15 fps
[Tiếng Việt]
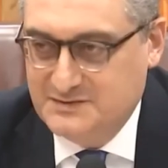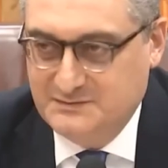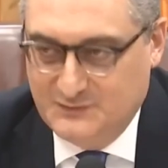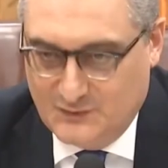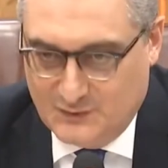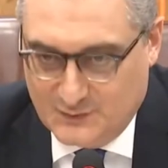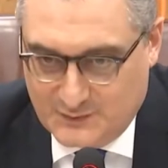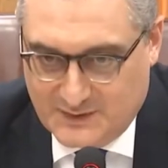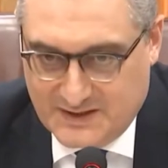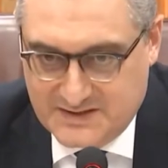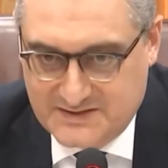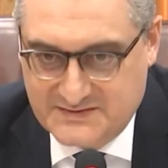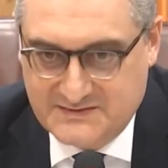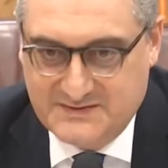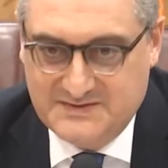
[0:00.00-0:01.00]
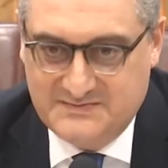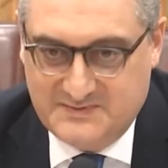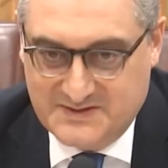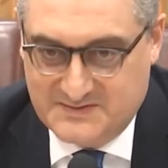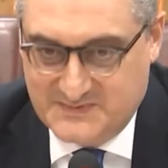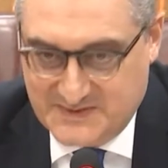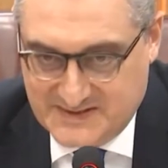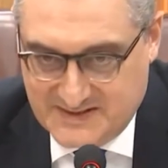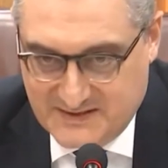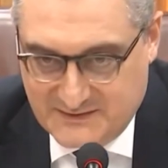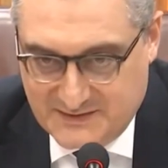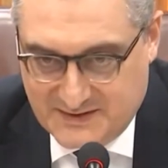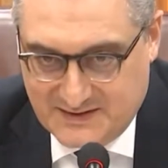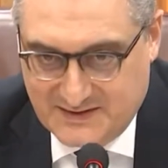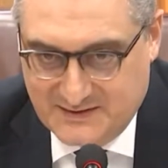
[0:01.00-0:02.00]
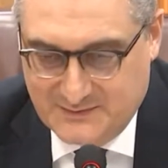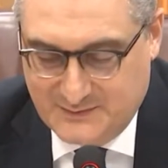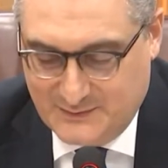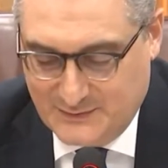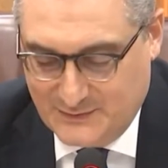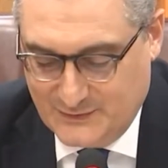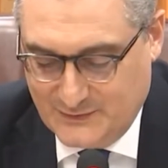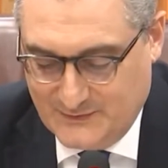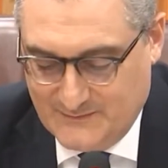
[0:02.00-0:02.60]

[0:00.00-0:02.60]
sự ủng hộ từ các quốc gia láng giềng và